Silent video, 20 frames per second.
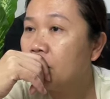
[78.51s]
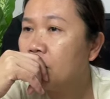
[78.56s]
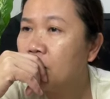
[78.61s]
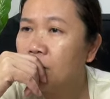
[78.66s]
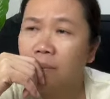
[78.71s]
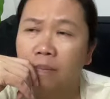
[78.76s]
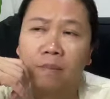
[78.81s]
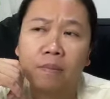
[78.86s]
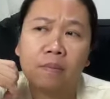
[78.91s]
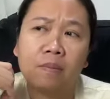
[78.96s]

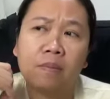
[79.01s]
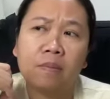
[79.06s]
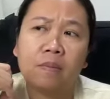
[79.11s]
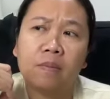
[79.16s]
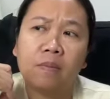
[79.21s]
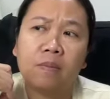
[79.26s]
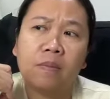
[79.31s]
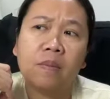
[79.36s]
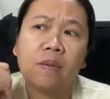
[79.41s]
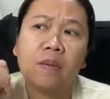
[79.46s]
cari
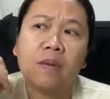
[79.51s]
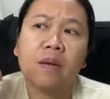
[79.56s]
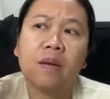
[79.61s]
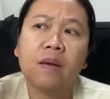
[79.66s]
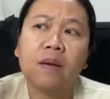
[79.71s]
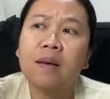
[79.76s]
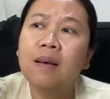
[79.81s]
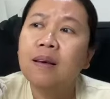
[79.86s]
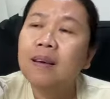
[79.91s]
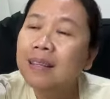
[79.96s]
istri yang
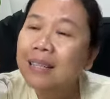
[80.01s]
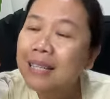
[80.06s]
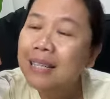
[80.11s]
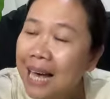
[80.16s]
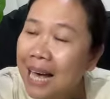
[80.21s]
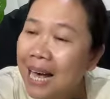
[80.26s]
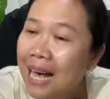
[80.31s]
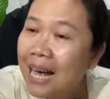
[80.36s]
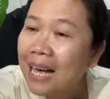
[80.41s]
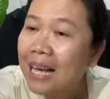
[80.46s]
kerja
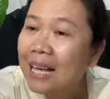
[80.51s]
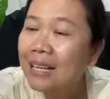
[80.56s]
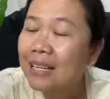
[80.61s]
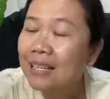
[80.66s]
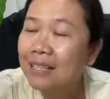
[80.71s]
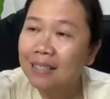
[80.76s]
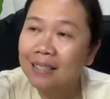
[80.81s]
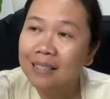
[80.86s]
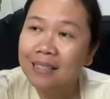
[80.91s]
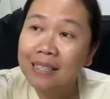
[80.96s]
Enggak,
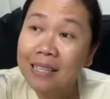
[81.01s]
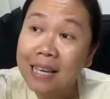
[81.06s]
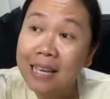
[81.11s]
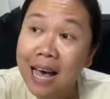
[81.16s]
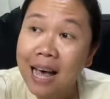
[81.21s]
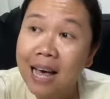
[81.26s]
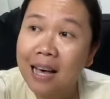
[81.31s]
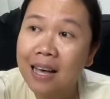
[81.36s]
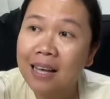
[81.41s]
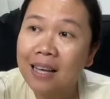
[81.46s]

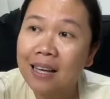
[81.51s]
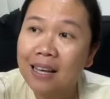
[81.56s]
enggak.